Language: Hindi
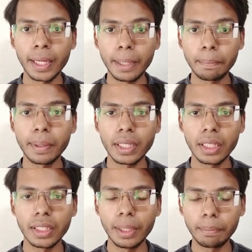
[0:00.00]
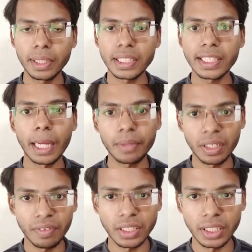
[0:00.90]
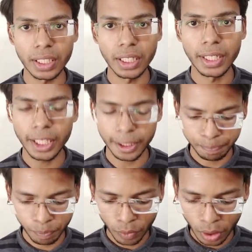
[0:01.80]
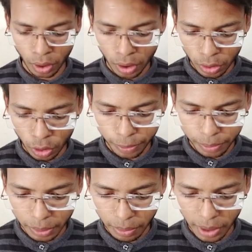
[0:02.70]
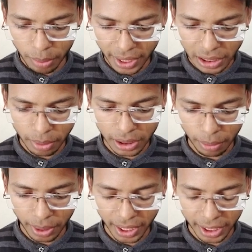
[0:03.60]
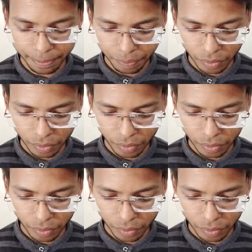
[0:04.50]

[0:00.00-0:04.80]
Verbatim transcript: इम्प्लिसिट टाइप कन्वर्जन का ठीक है तो सबसे पहले तो हमें ये समझना पड़ेगा